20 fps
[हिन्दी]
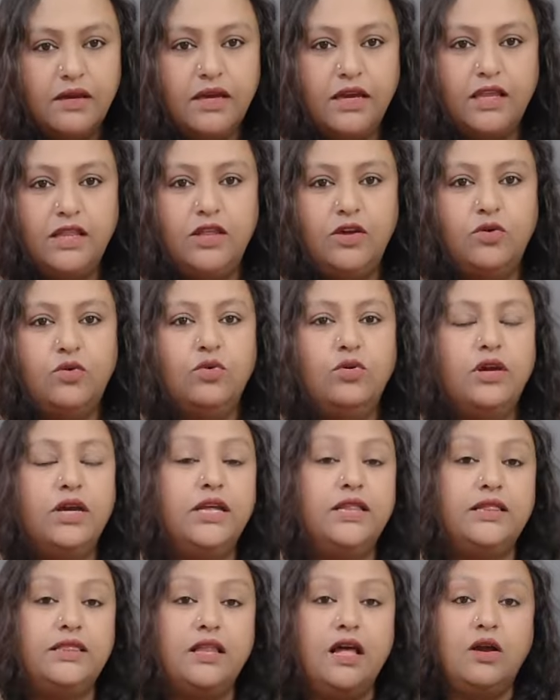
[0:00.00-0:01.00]
देखो
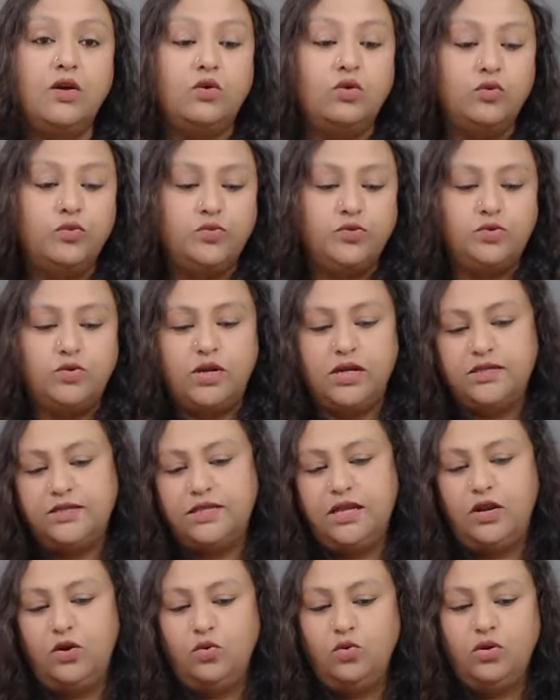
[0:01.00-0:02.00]
कितना खूबसूरत सा
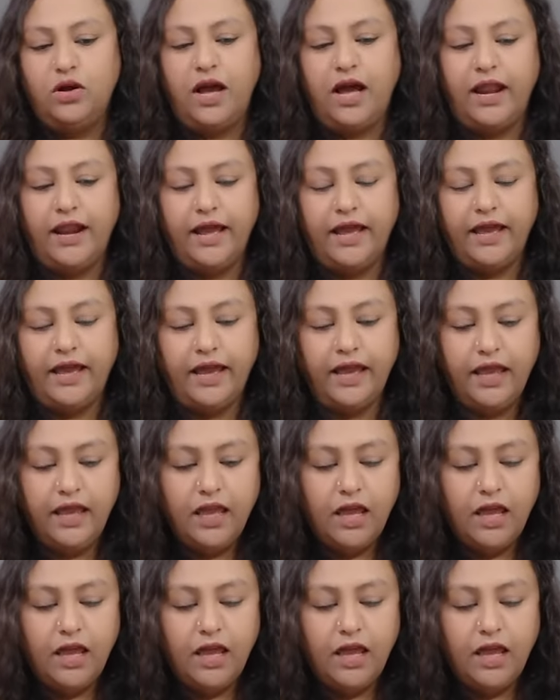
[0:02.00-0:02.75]
लुक आ रहा है